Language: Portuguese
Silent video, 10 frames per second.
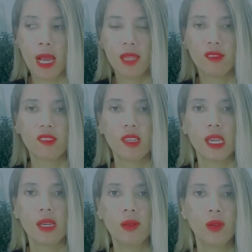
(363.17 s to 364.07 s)
mas
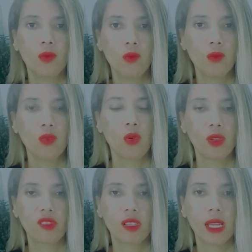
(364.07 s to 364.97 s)
é um
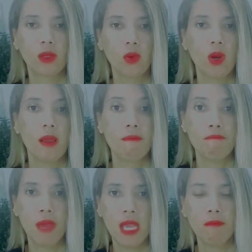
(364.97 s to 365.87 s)
condicionador
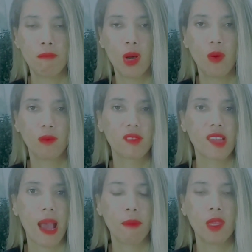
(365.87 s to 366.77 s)
bem bom,
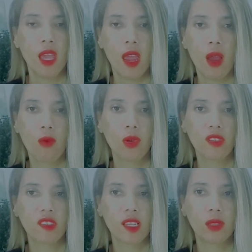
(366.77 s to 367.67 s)
sabe? É um
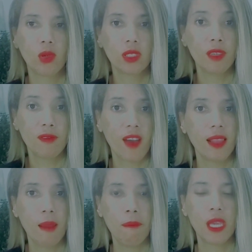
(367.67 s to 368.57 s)
condicionador que
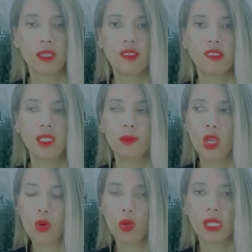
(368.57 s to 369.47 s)
vale a pena
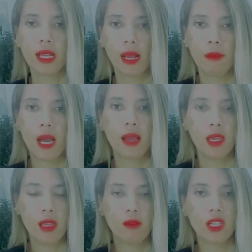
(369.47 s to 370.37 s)
sim. Quando
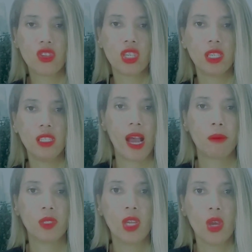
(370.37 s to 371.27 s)
acabar, eu adquirir.
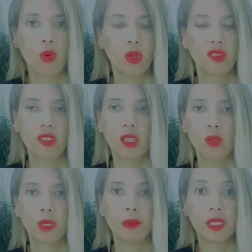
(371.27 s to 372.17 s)
Sabe?
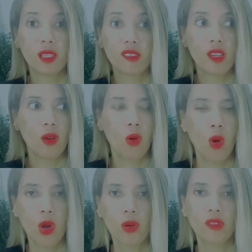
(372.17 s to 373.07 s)
Condicionador para mim tem que ser
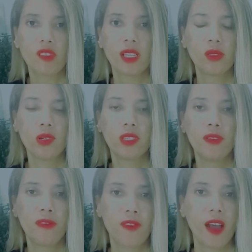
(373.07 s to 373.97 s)
o condicionador
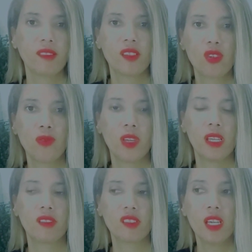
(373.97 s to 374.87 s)
que faça a
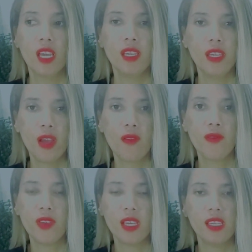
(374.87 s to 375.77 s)
diferença. E
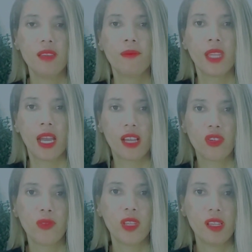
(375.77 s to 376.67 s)
eu vi aí a
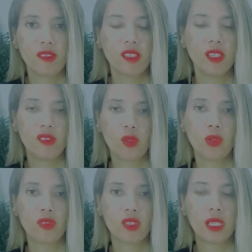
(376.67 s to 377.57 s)
diferença nesse
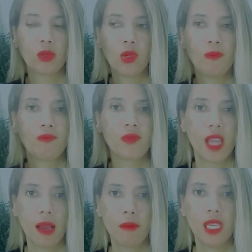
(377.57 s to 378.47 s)
condicionador,
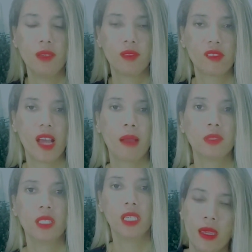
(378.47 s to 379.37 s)
amei,
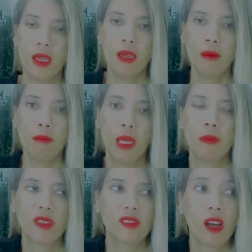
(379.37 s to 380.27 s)
sabe?
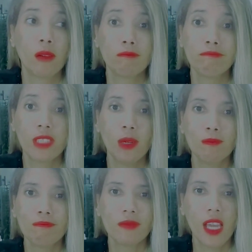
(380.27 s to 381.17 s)
Bem, pessoal, então
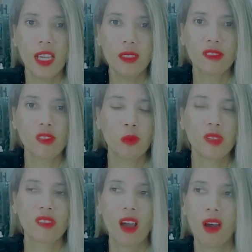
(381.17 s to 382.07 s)
é isso,
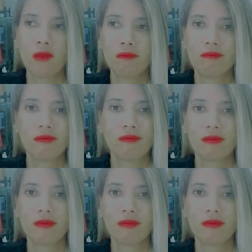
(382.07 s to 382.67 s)
pessoal